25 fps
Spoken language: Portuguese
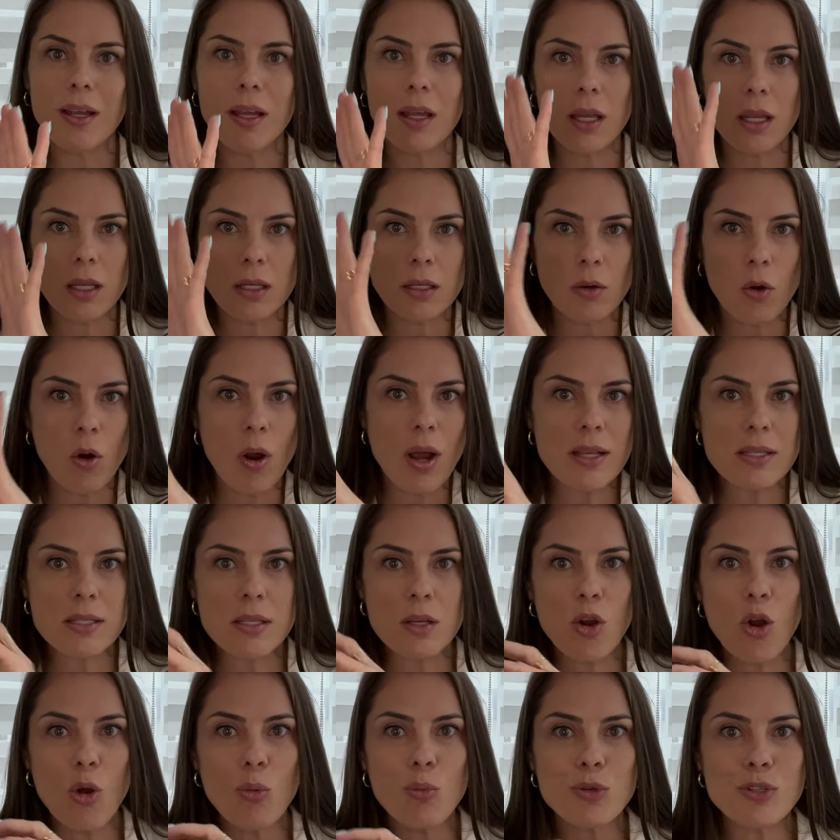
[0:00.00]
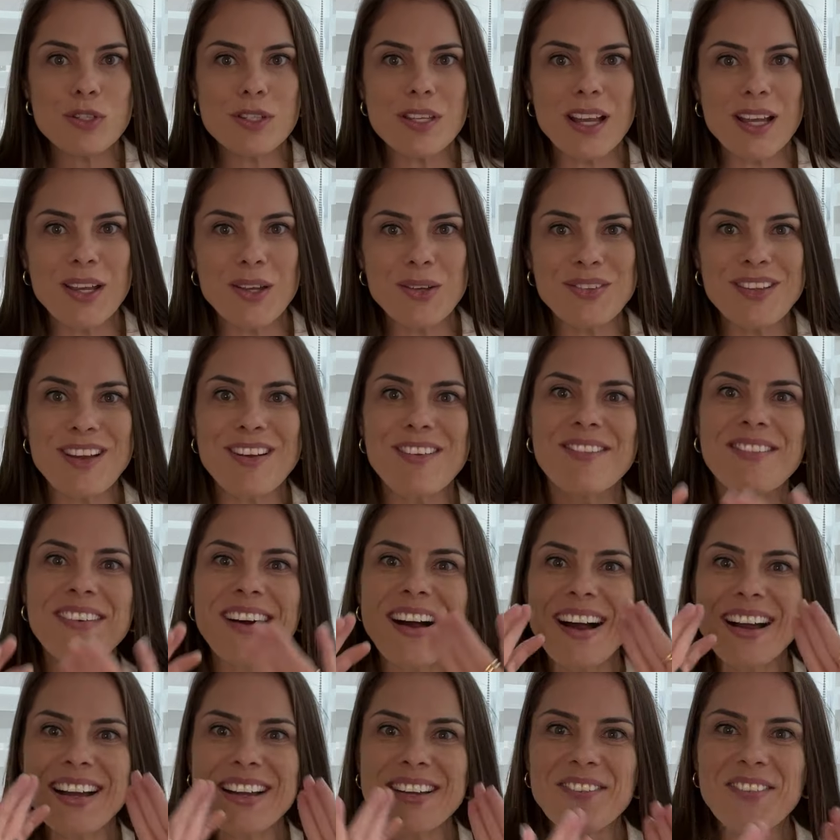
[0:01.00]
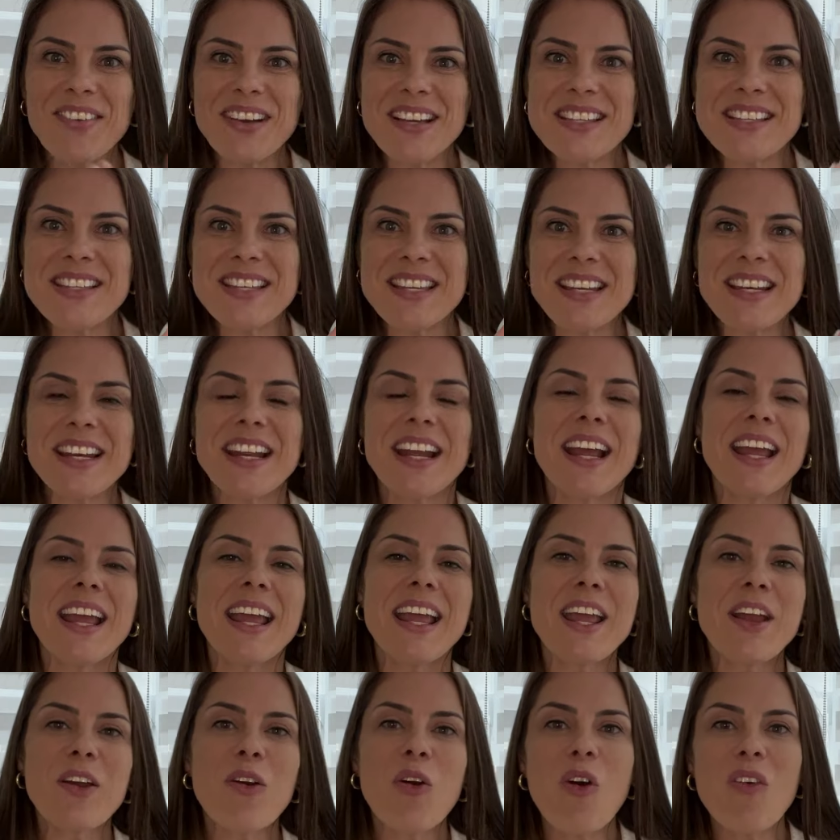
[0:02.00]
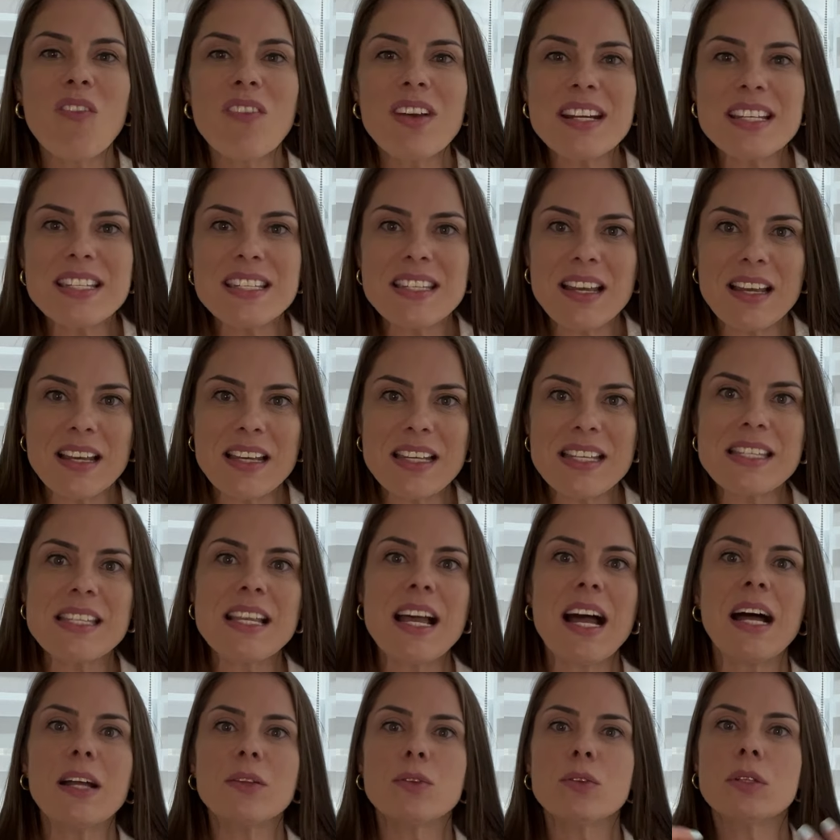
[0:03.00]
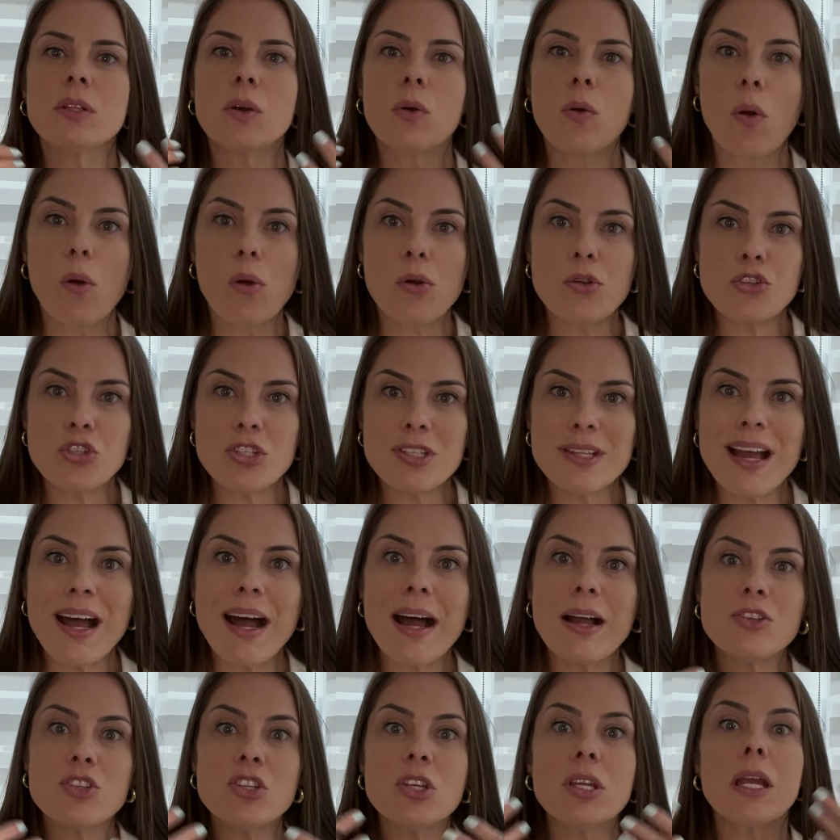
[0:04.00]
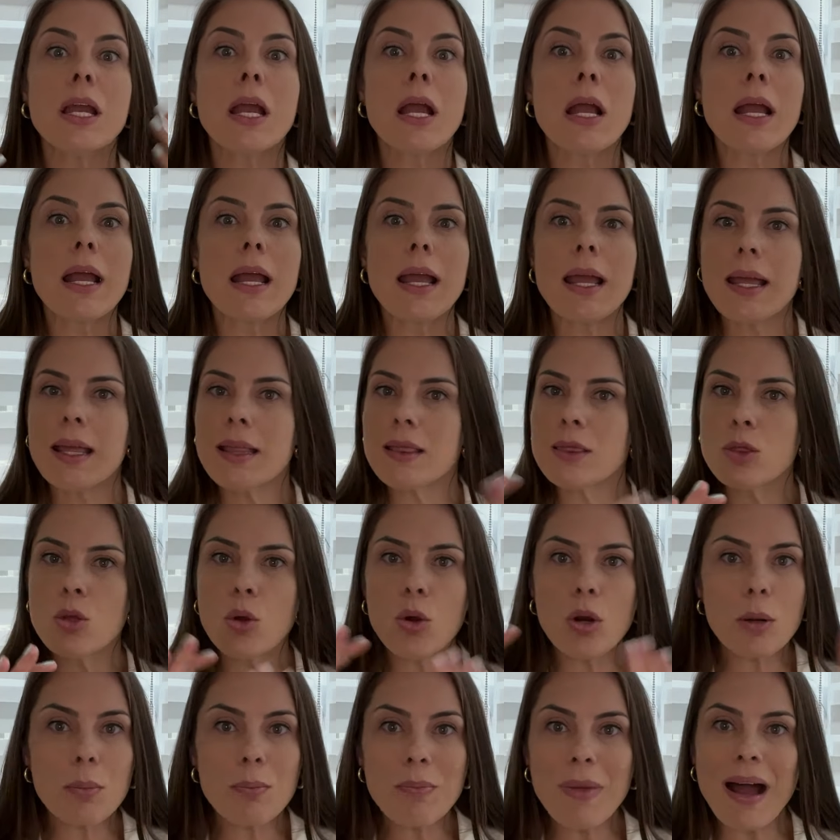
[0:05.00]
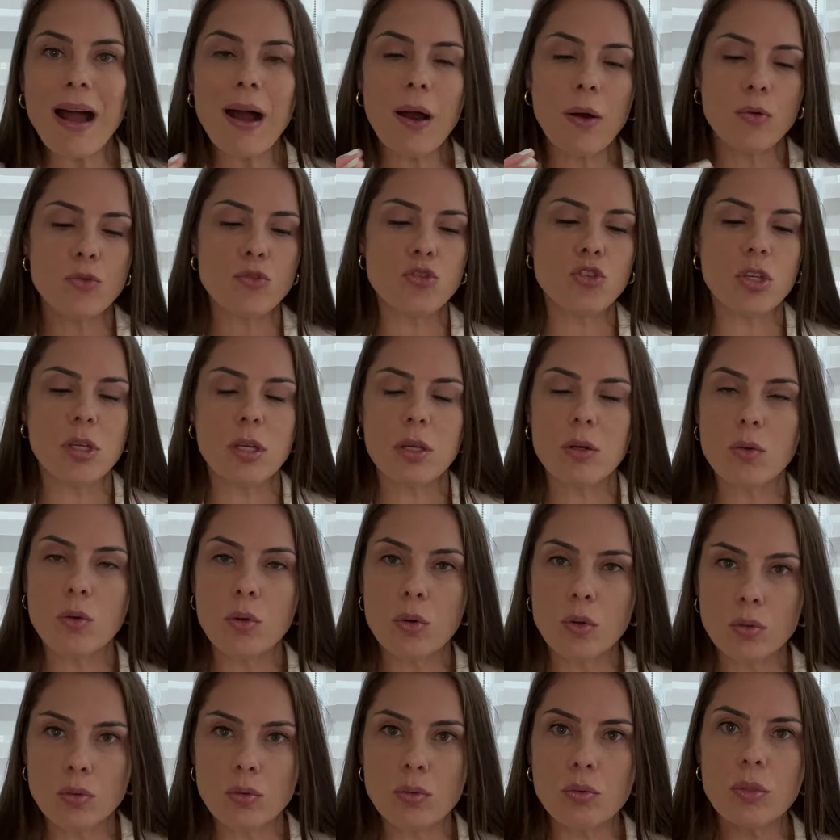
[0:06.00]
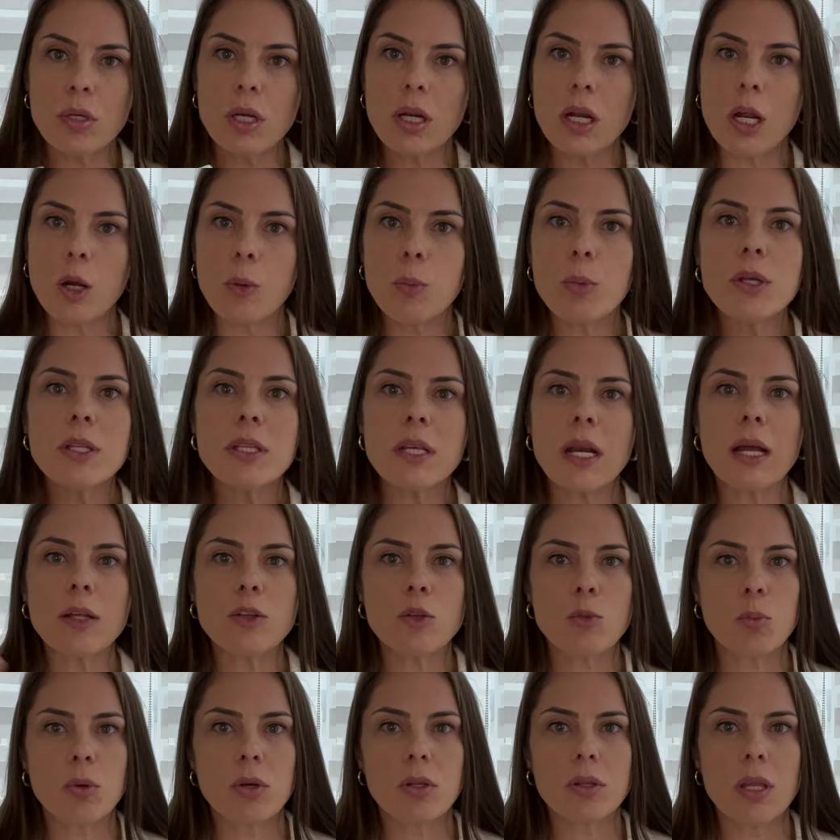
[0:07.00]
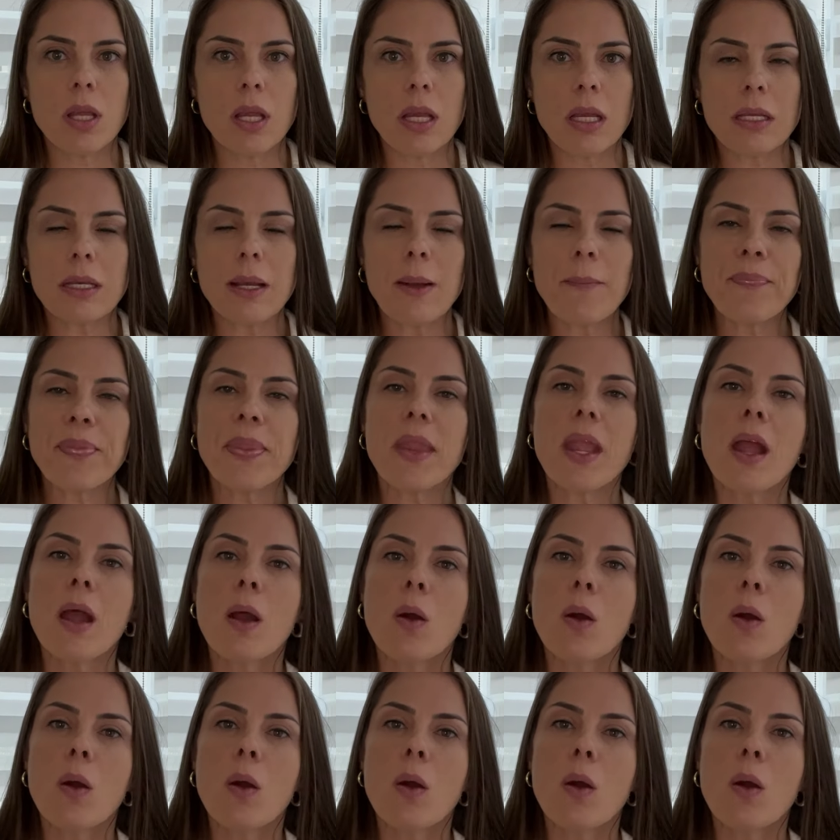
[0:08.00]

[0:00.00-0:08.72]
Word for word: é, assim como saiu da vaca, vai ser é, comercializado, então, com a quantidade é, normal de gordura, carboidrato e proteína.